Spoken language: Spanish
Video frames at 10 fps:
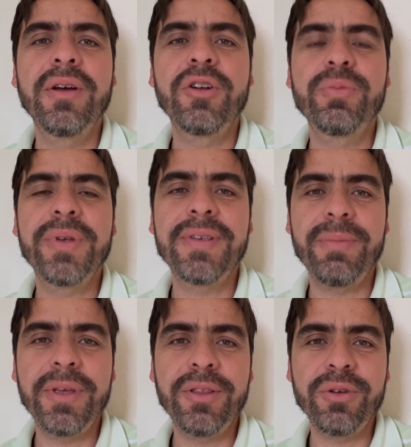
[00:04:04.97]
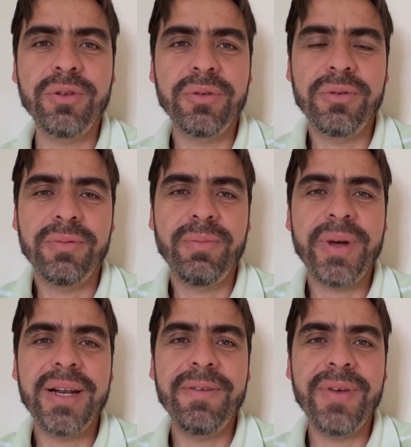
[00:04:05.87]
los pensamientos
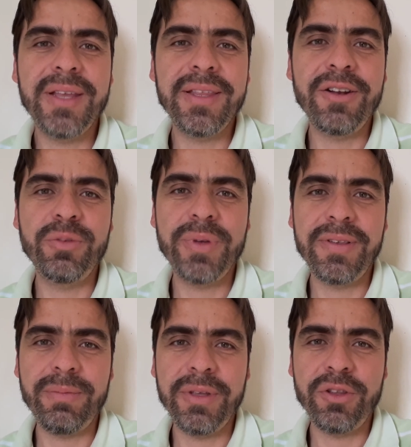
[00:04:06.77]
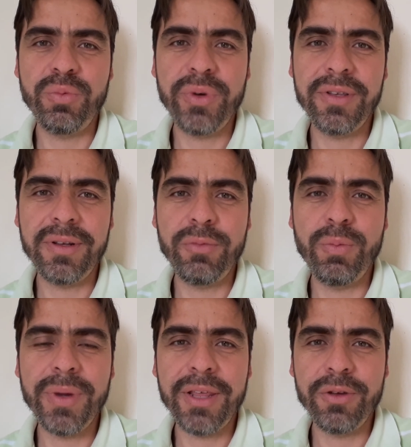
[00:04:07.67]
van y vienen, los pensamientos pueden ser muy
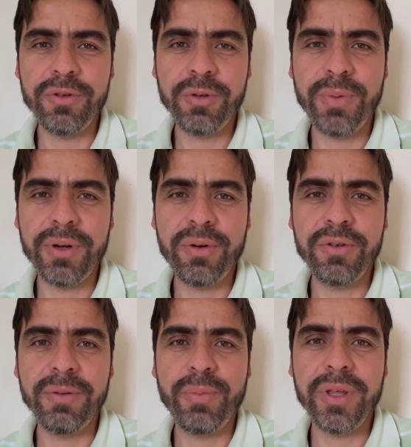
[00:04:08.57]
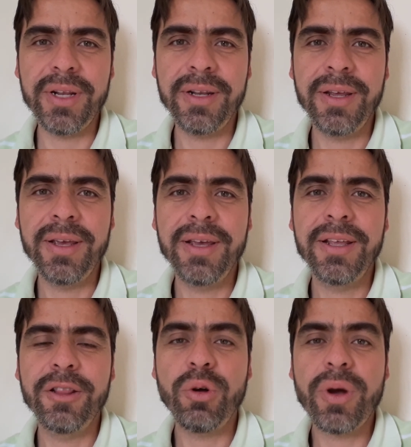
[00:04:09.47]
piadosos, pero no se pueden
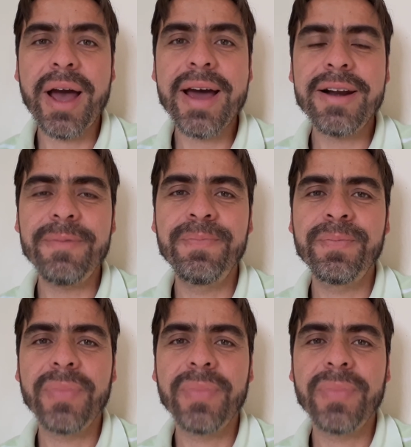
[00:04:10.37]
tocar